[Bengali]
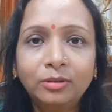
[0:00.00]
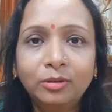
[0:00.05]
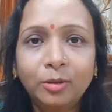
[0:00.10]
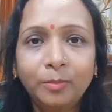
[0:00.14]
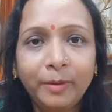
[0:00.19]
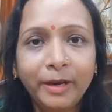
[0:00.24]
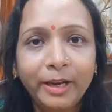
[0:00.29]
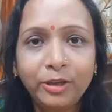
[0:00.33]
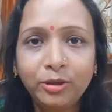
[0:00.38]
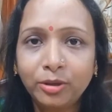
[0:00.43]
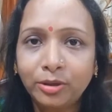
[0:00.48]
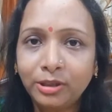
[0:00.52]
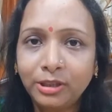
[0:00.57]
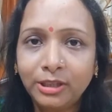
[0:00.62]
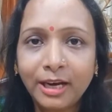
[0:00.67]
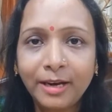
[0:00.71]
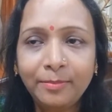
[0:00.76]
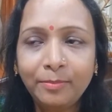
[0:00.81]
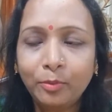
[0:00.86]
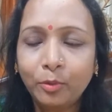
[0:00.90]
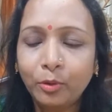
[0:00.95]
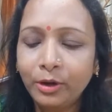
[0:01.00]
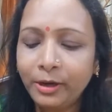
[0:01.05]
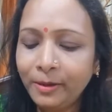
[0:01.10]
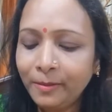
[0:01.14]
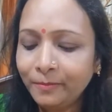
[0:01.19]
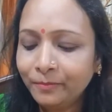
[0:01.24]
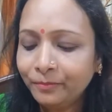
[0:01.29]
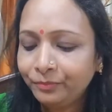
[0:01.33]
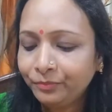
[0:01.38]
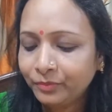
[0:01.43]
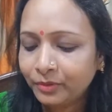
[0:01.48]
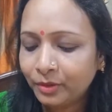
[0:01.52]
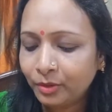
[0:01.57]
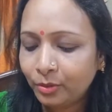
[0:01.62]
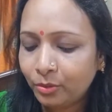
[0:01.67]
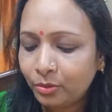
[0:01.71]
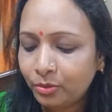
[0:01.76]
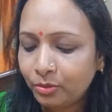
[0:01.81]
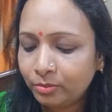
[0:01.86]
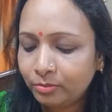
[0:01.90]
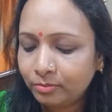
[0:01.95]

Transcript: তো প্লেন চটিটাই পড়ি তো